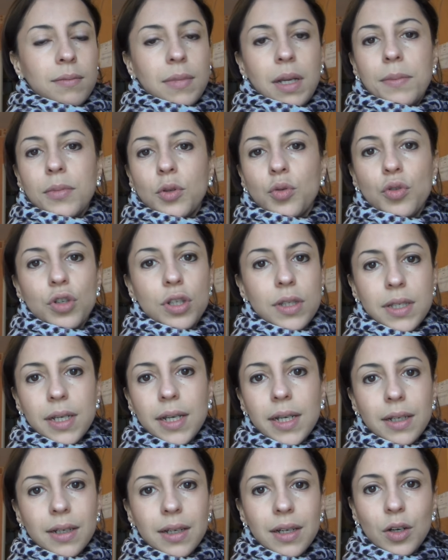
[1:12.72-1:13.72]
dann tue ich
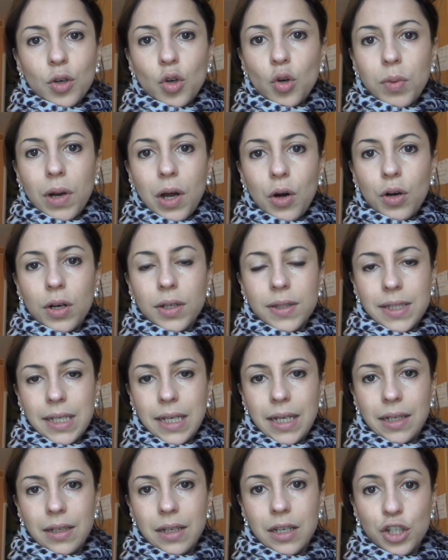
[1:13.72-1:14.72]
10
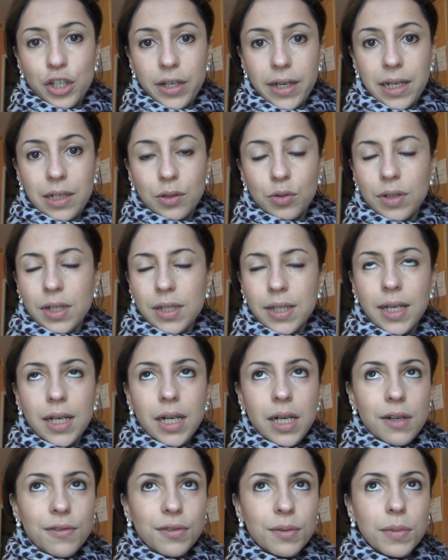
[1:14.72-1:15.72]
Knoblauchzehen schälen. Und es
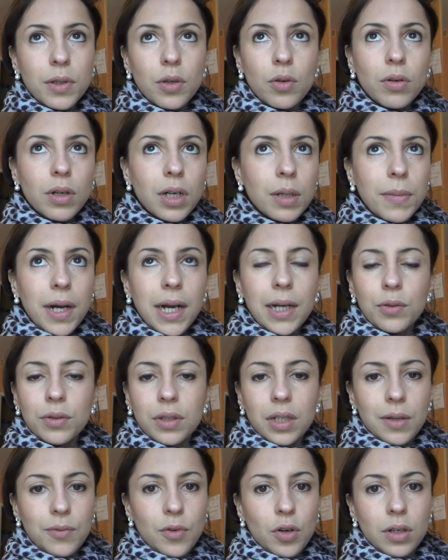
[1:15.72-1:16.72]
hilft mir ungemein
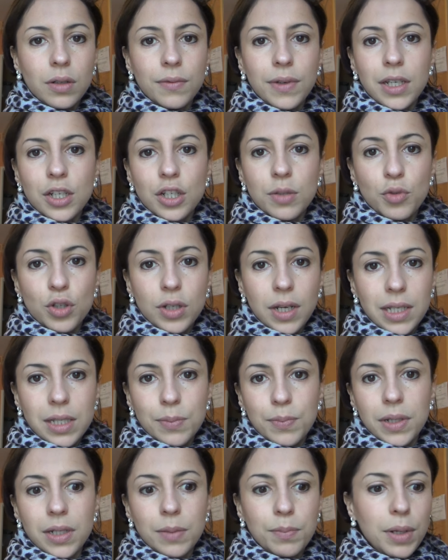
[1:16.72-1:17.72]
unter der Woche, wenn ich im
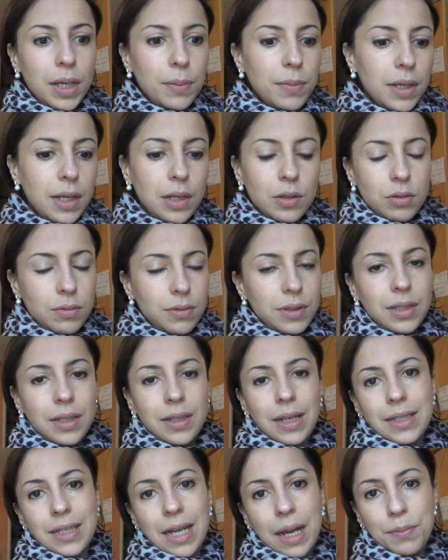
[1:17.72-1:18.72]
Stress bin. Baby, also
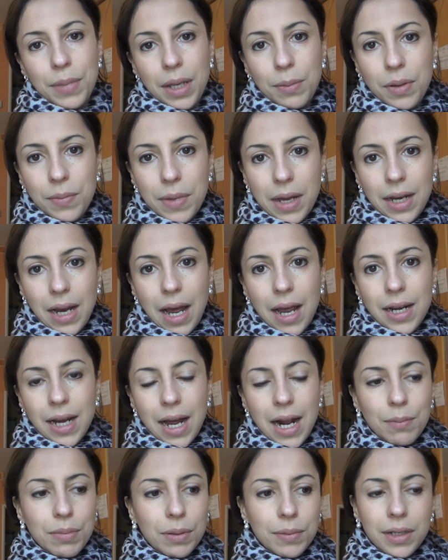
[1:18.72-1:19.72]
der ist kein Baby mehr,
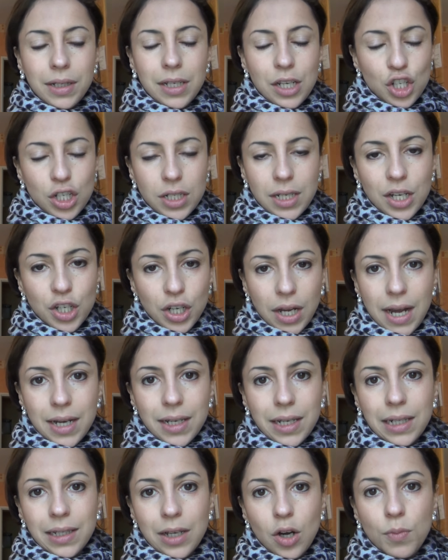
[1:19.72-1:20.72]
eineinhalb, aber der, der
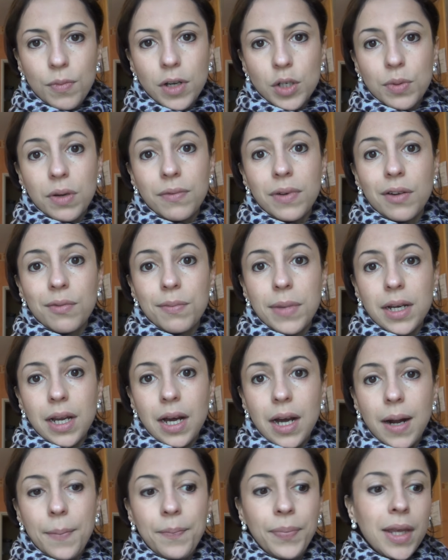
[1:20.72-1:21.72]
schreit halt auch manchmal wieder auf meinen
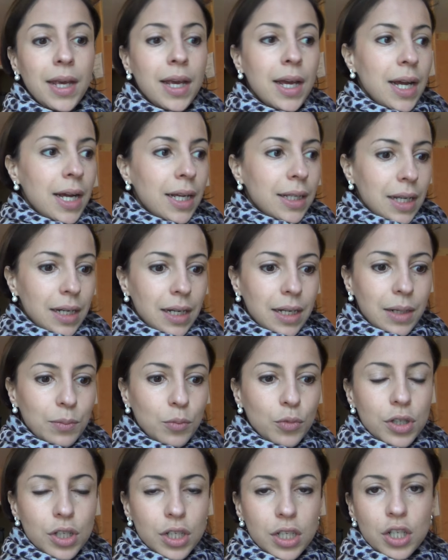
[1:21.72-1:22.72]
Arm. Dann
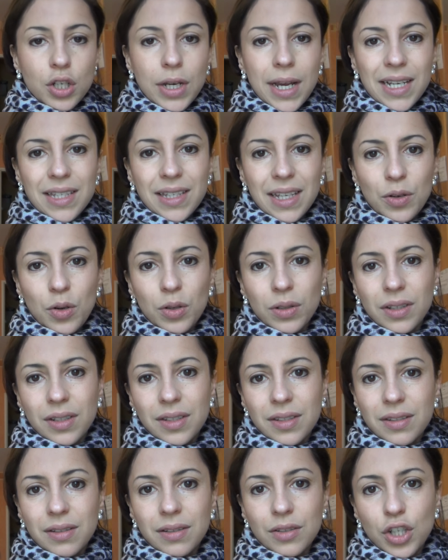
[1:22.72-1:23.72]
muss ich nicht extra noch
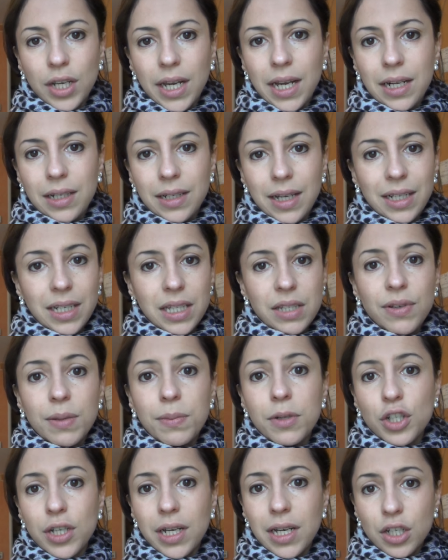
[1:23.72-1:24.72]
das schälen. Ja, die
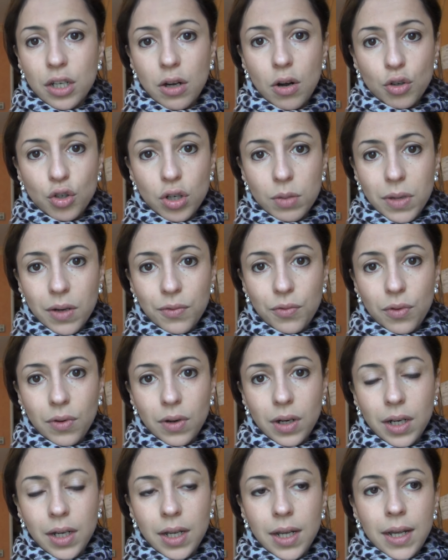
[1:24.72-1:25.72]
Zwiebel schäle ich auch schon mal
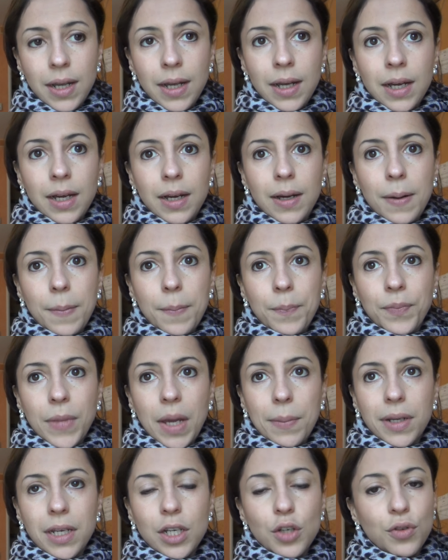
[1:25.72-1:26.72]
vor. Ähm,
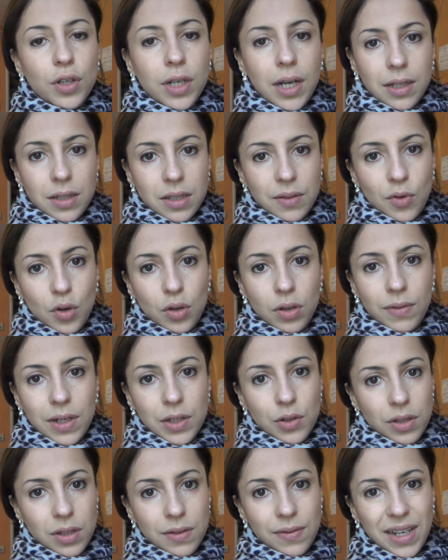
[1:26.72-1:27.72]
aber nicht für die ganze Woche,
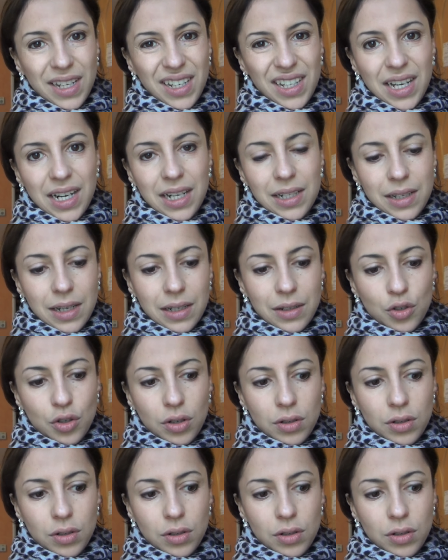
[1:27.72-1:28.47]
weil sonst werden die halt dann